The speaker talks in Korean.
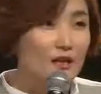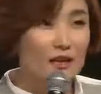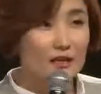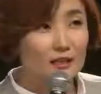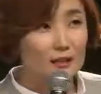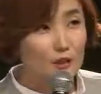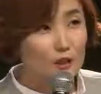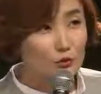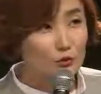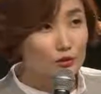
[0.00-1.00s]
강남
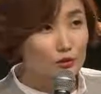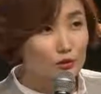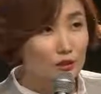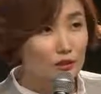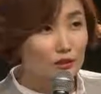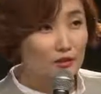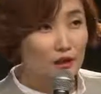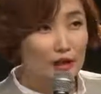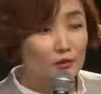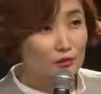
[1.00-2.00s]
1970에 대해서
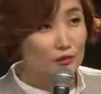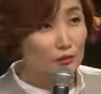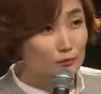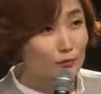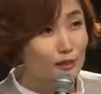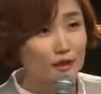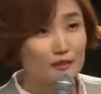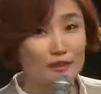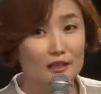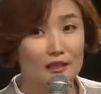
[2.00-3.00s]
알 수 있을 뿐만이
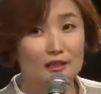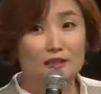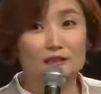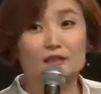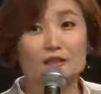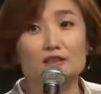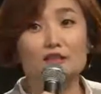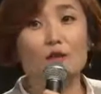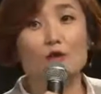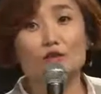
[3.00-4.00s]
아니라 지금까지
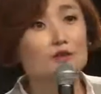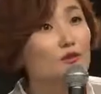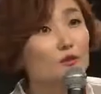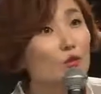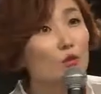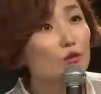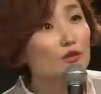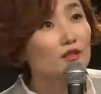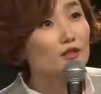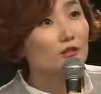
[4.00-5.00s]
그 어디에서도
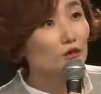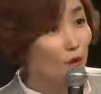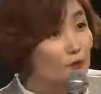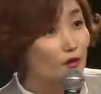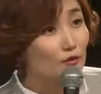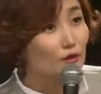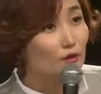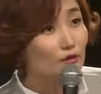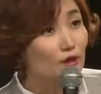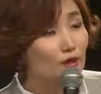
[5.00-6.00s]
공개된 적이
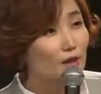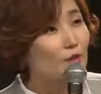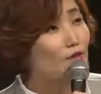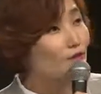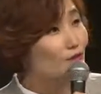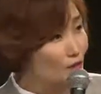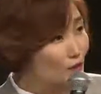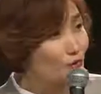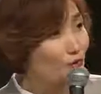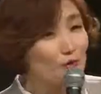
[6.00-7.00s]
없었던 이곳에서
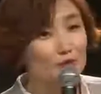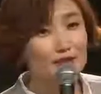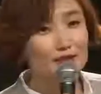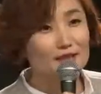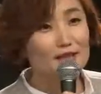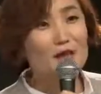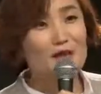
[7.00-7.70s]
최초로 공개하는